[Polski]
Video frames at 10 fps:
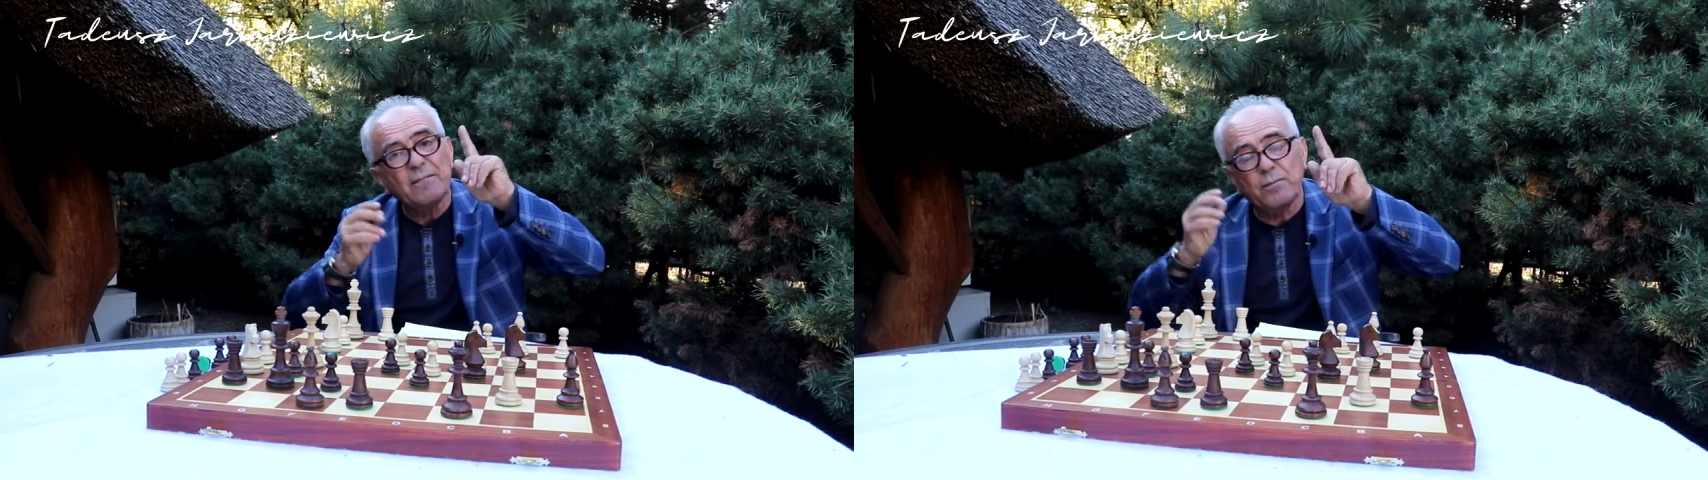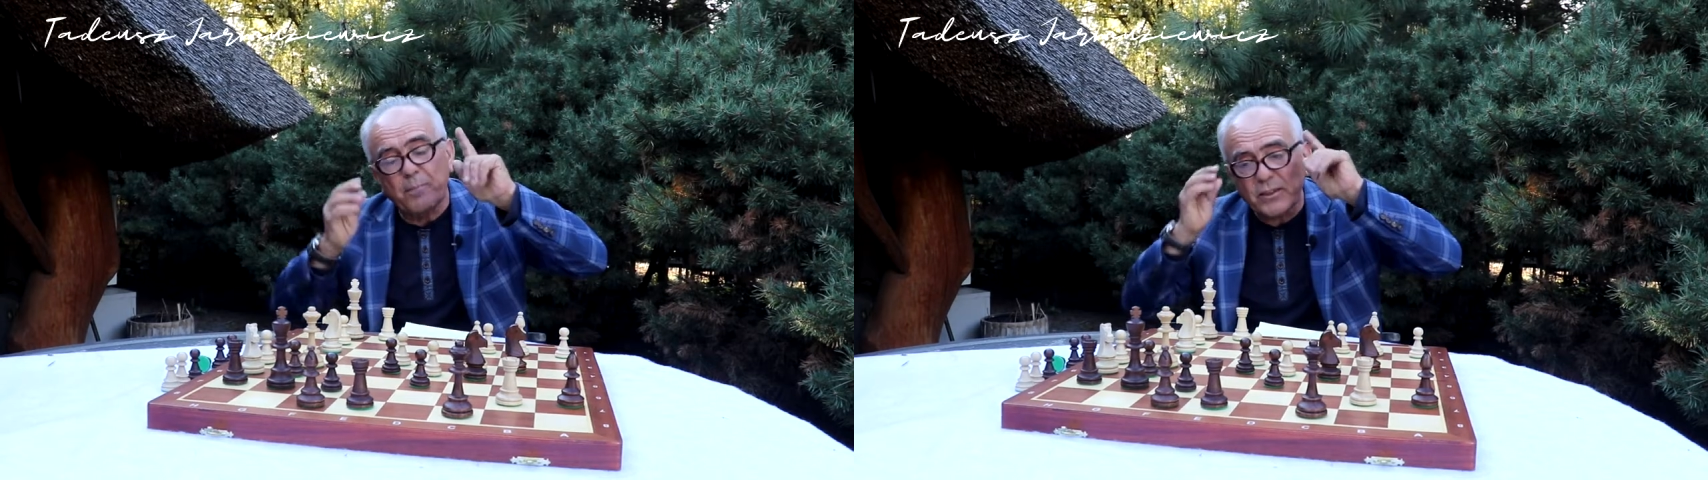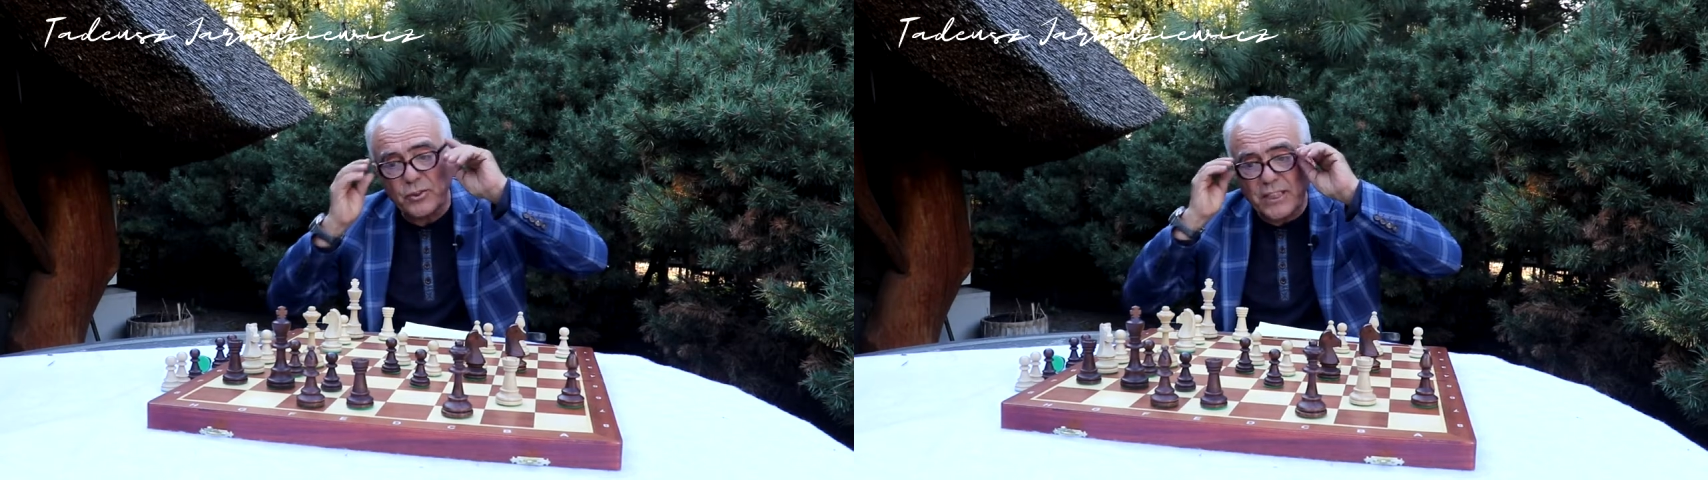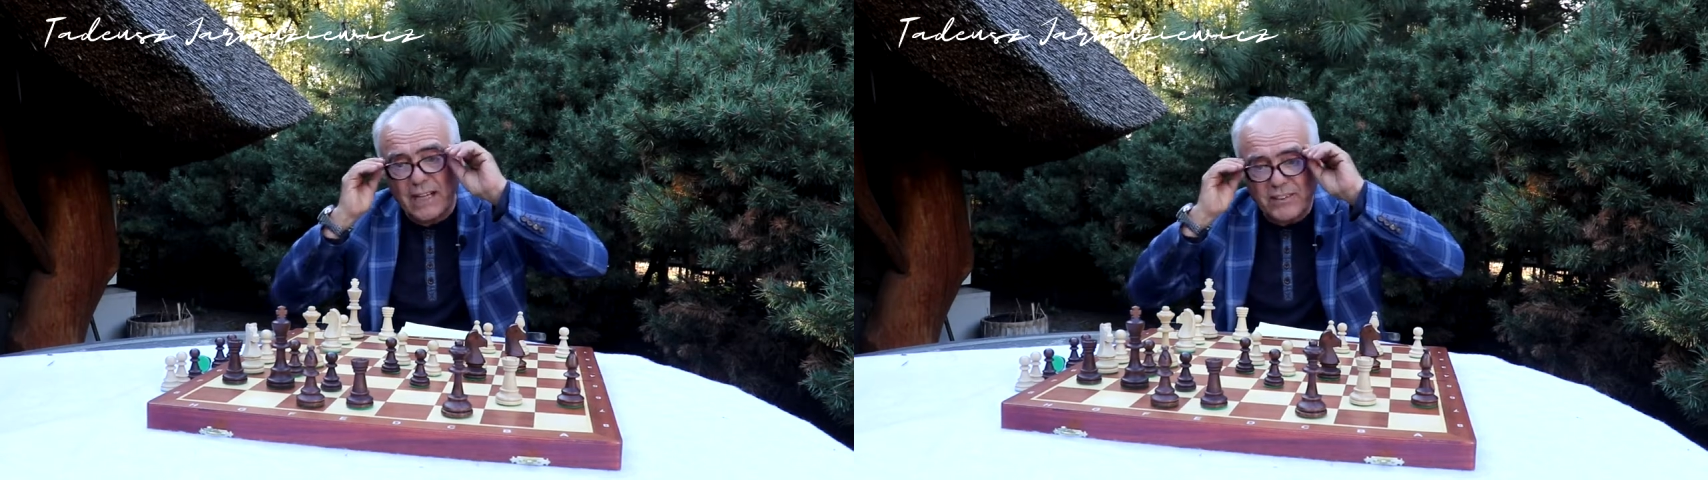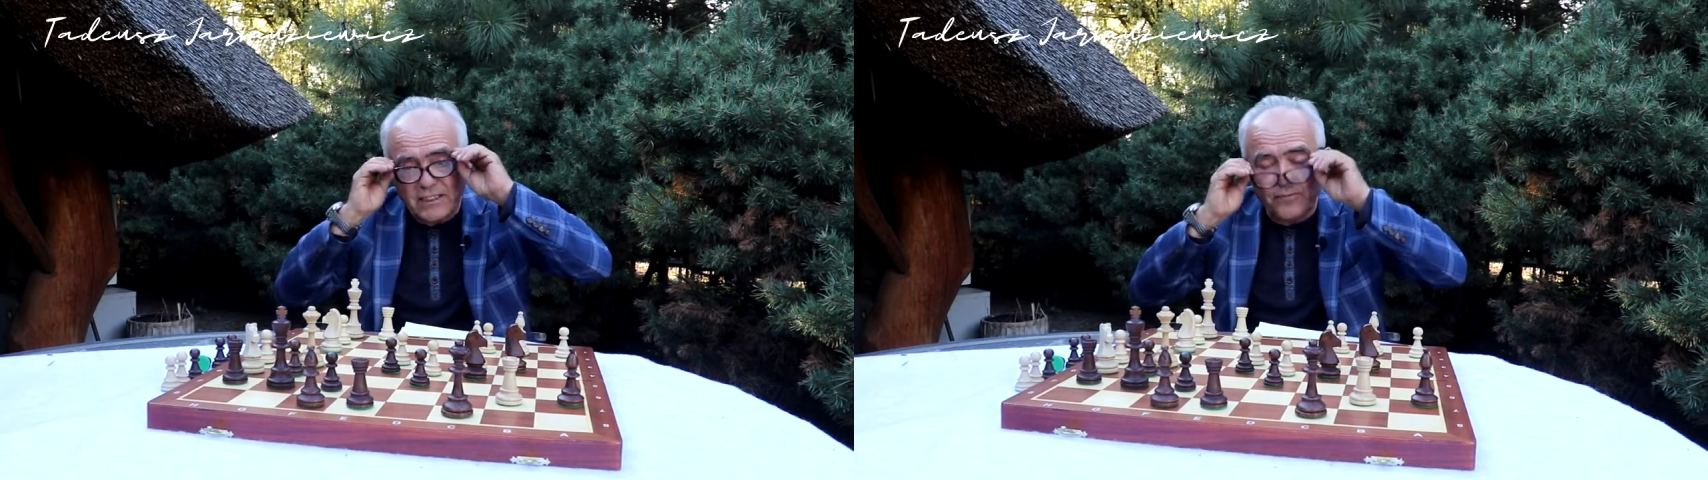Bardzo
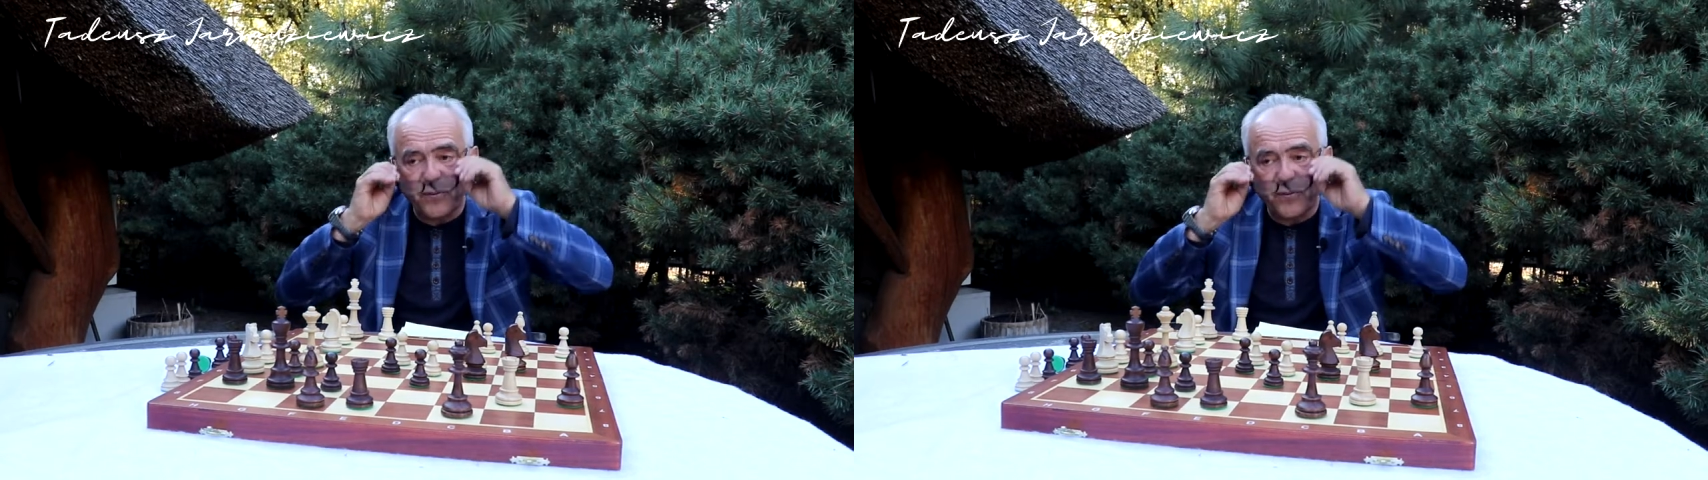ciekawie